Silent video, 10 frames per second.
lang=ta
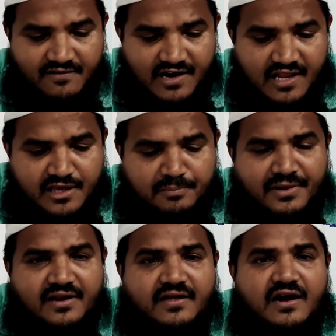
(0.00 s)
இந்த வேலைக்கு
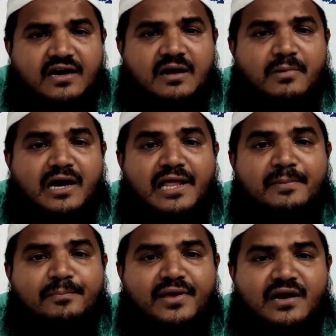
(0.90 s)
பெயர் தான் நாம்
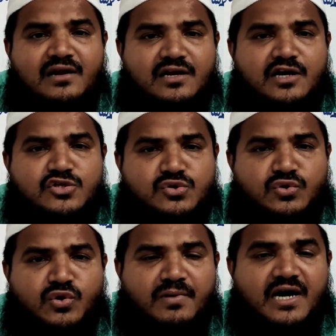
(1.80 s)
அழைப்பியல் என்று
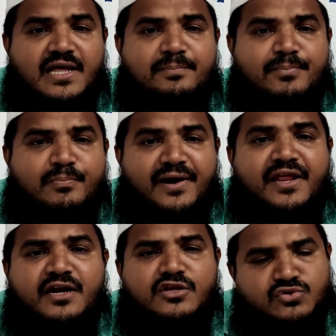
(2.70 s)
சொல்கிறோம் அழைப்பு
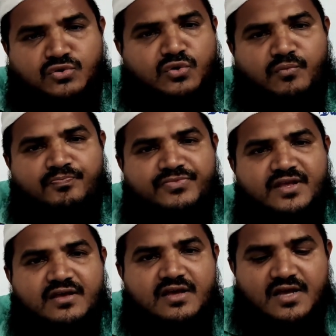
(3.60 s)
பணி என்று சொல்கிறோம்
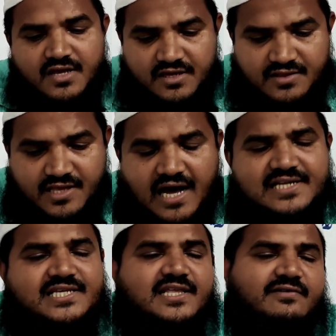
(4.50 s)
இது
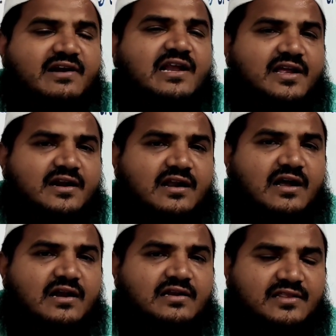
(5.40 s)
யார் செய்த வேலை
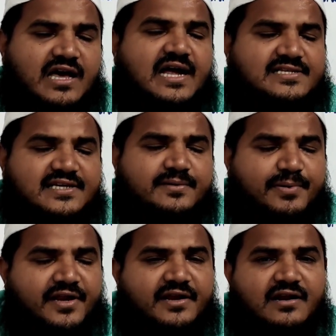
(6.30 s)
என்றால் இது யார் செய்த
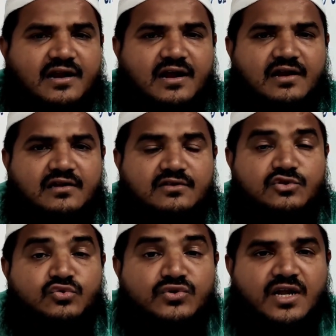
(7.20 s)
பணி என்றால்
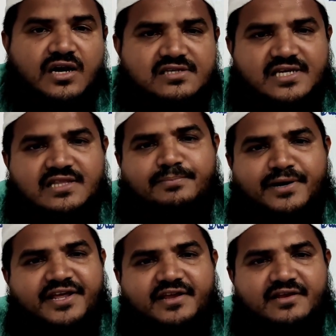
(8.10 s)
தூதர்கள் செய்த
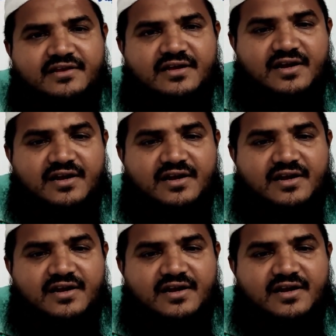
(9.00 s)
பணி